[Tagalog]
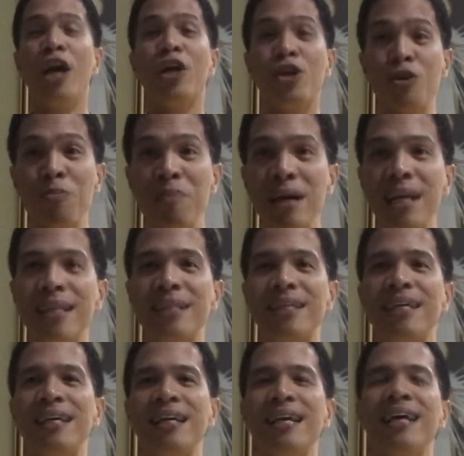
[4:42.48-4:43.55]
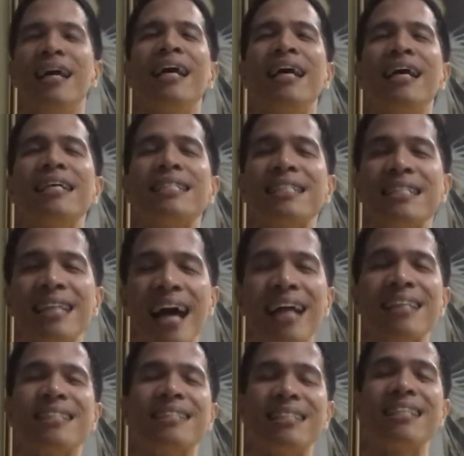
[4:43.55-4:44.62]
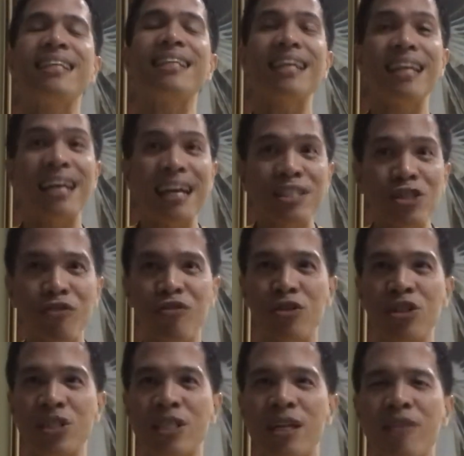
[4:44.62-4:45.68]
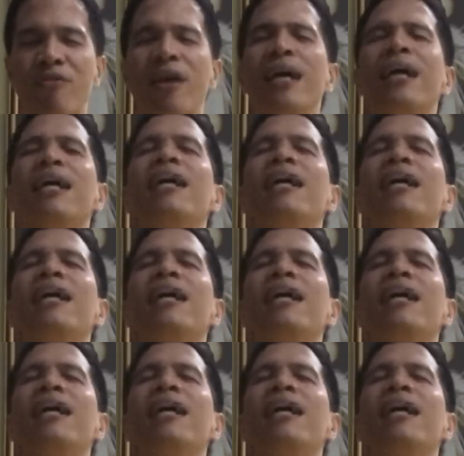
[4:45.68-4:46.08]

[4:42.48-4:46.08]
Humility is not thinking less of yourself.